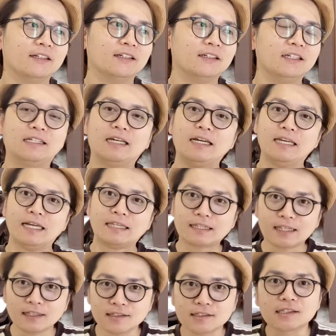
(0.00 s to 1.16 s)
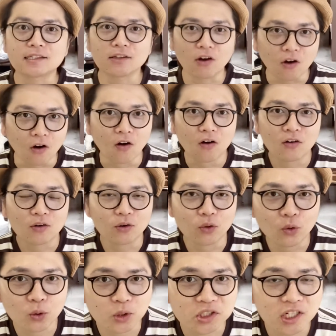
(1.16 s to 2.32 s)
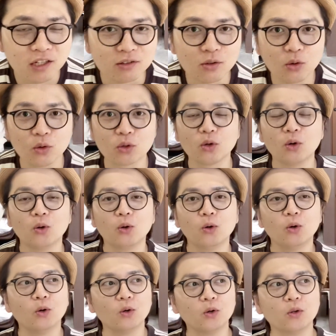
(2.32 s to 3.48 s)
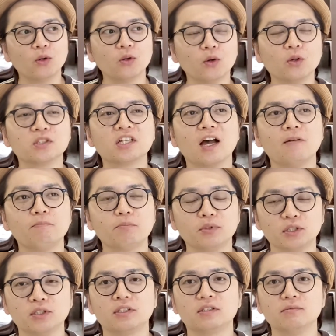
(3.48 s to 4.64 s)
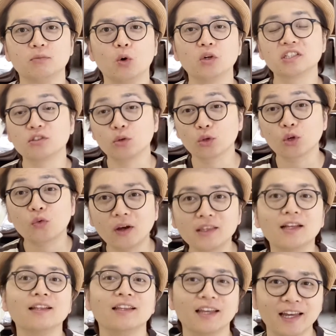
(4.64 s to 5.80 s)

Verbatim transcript: 一回やったんすよこのオーシャン東京のシャンプーオーシャン東京ファンなんで